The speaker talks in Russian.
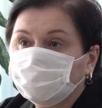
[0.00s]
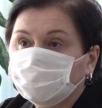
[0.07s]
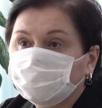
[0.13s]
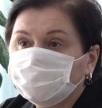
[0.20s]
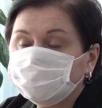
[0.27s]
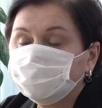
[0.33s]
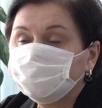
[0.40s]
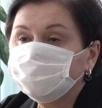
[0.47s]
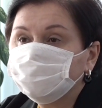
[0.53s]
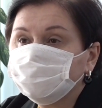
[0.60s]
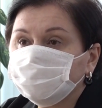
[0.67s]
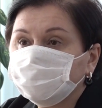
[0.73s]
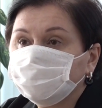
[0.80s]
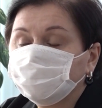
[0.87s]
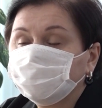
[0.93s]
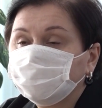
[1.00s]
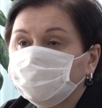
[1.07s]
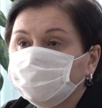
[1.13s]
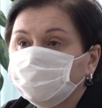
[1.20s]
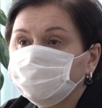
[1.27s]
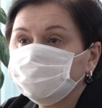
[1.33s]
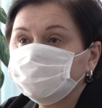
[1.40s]
э, психически
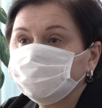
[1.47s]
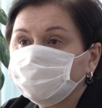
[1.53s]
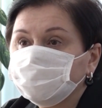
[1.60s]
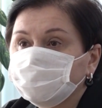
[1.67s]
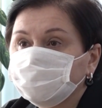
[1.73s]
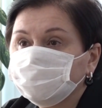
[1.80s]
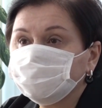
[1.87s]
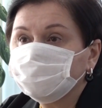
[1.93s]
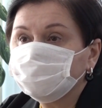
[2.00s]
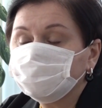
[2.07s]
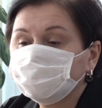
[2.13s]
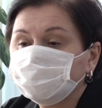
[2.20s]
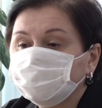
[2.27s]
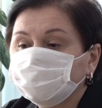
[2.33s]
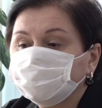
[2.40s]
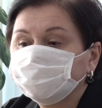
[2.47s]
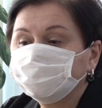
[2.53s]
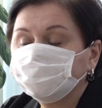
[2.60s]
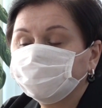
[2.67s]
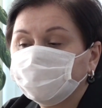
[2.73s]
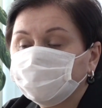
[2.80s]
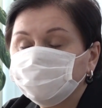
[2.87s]
больные, совершившие
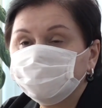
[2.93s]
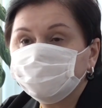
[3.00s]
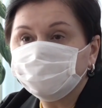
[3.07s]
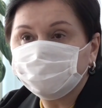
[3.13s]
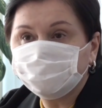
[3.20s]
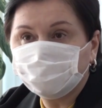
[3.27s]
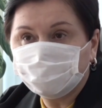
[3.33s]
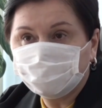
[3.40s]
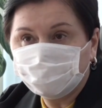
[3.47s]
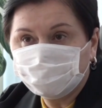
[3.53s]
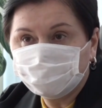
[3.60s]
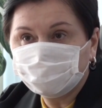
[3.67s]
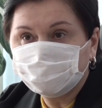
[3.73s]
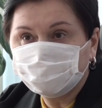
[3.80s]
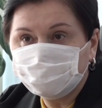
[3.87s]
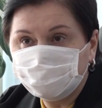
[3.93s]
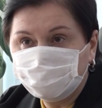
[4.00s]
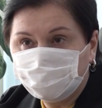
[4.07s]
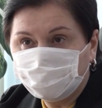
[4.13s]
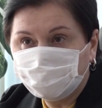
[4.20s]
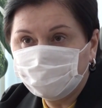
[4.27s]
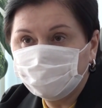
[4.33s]
общественные
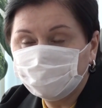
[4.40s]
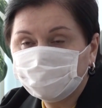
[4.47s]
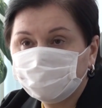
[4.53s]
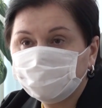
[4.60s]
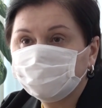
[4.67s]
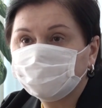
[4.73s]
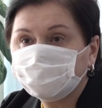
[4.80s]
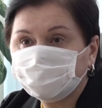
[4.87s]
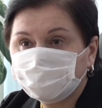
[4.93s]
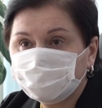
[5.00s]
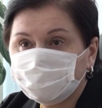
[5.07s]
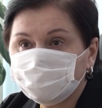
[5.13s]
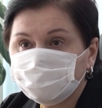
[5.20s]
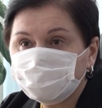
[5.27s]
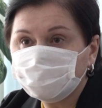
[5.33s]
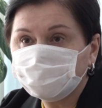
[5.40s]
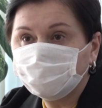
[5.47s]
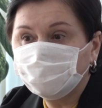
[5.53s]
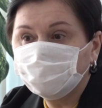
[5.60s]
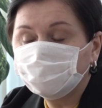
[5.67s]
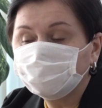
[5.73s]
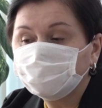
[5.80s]
деяния,
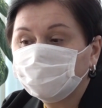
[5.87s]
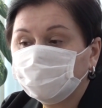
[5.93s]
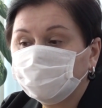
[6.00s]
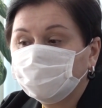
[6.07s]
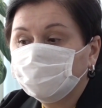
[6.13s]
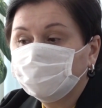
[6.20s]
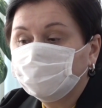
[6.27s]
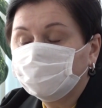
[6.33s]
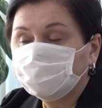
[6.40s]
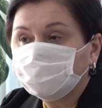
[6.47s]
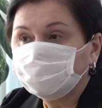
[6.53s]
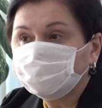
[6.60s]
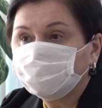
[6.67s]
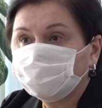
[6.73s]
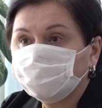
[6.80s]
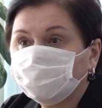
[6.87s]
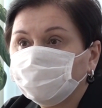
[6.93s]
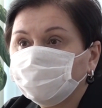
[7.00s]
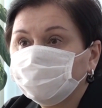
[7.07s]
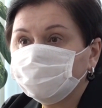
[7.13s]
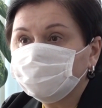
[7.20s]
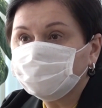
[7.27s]
правонарушения, и которые
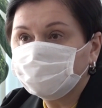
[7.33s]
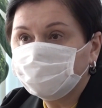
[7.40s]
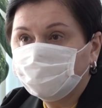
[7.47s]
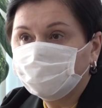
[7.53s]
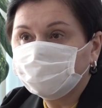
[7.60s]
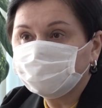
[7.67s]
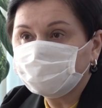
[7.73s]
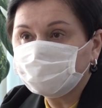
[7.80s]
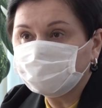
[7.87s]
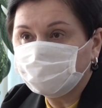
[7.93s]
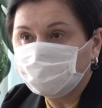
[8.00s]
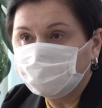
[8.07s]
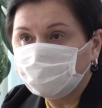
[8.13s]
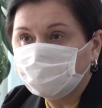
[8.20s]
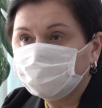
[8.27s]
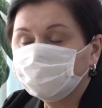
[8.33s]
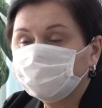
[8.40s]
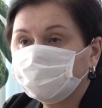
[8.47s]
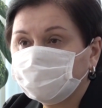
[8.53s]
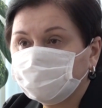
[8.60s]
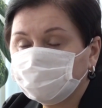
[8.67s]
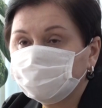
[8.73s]
по решениям
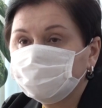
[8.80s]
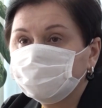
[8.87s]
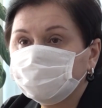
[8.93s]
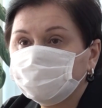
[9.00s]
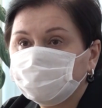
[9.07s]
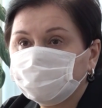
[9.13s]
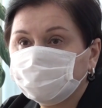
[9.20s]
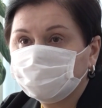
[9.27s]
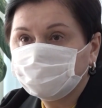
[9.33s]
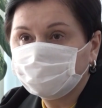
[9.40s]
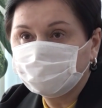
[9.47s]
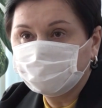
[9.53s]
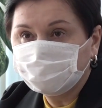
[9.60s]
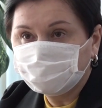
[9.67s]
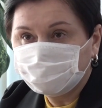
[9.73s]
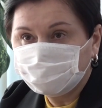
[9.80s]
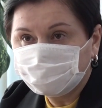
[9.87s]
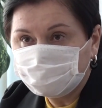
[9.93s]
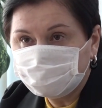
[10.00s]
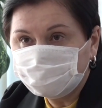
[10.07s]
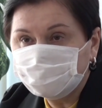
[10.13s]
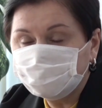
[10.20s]
суда проходят
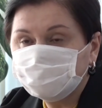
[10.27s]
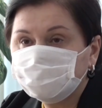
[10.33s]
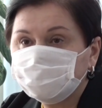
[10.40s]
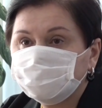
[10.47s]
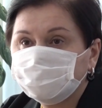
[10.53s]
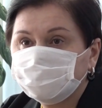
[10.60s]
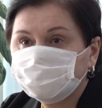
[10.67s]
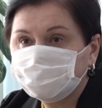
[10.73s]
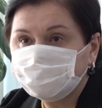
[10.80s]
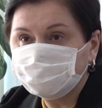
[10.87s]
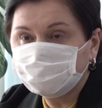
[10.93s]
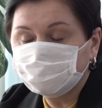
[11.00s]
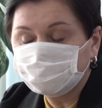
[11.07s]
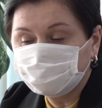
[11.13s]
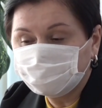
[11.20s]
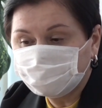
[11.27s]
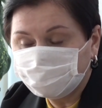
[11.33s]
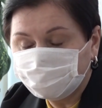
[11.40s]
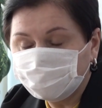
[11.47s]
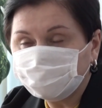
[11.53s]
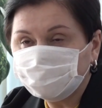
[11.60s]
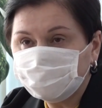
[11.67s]
Э, здесь
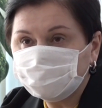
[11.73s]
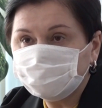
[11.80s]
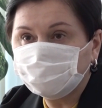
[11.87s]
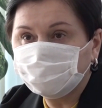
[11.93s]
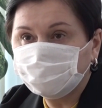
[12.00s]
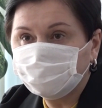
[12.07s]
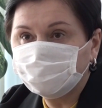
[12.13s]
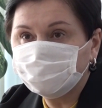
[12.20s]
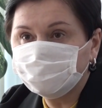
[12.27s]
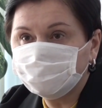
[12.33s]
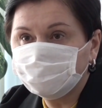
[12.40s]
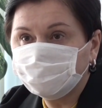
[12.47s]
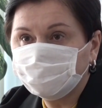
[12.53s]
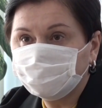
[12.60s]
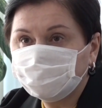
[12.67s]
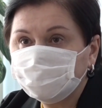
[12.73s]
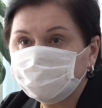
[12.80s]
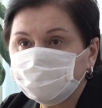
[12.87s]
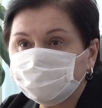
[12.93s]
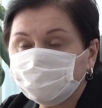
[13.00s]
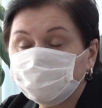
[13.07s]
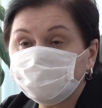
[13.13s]
принудительное лечение.
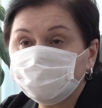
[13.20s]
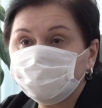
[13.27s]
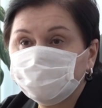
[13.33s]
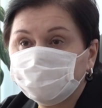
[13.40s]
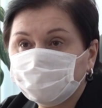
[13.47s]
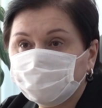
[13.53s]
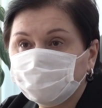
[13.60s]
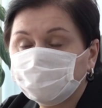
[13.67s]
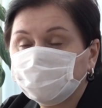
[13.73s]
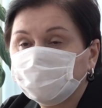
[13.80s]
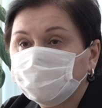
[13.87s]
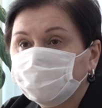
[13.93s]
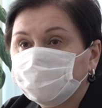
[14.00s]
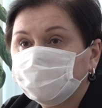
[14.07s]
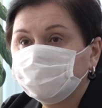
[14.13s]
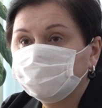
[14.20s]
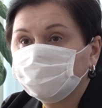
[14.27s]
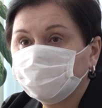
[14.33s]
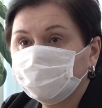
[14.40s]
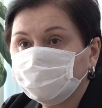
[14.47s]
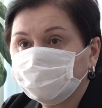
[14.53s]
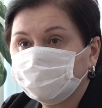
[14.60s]
Они освобождены
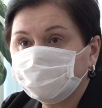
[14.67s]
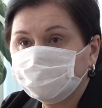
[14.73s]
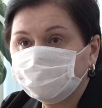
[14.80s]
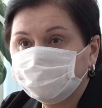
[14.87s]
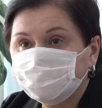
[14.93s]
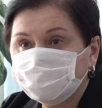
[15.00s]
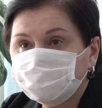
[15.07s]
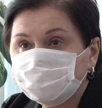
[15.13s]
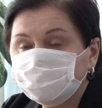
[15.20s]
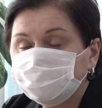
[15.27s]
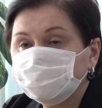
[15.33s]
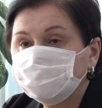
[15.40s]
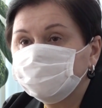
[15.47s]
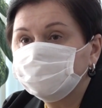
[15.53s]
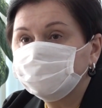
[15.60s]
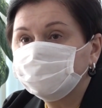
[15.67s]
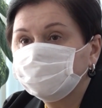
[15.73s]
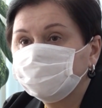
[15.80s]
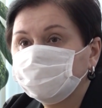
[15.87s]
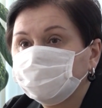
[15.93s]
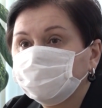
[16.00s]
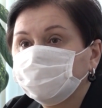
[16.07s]
от уголовной
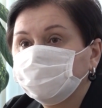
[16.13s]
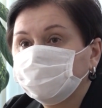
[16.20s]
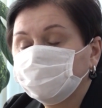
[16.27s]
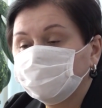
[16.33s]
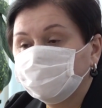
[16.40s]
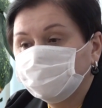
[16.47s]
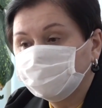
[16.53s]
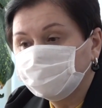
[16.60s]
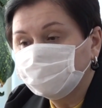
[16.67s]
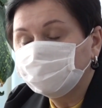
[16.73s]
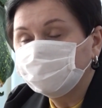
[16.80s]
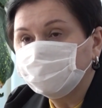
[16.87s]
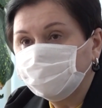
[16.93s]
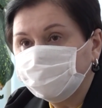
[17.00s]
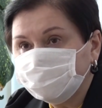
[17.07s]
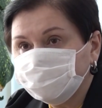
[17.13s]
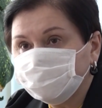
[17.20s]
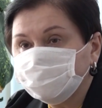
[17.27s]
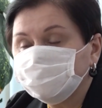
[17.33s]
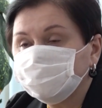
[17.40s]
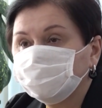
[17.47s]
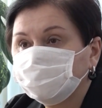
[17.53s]
ответственности, но
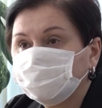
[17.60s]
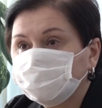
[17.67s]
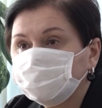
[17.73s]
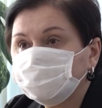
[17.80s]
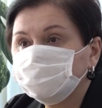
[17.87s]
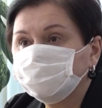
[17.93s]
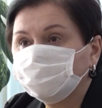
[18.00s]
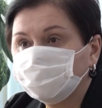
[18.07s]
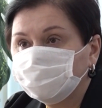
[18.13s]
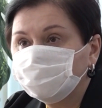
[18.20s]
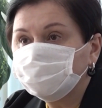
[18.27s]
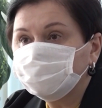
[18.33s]
лечатся у нас по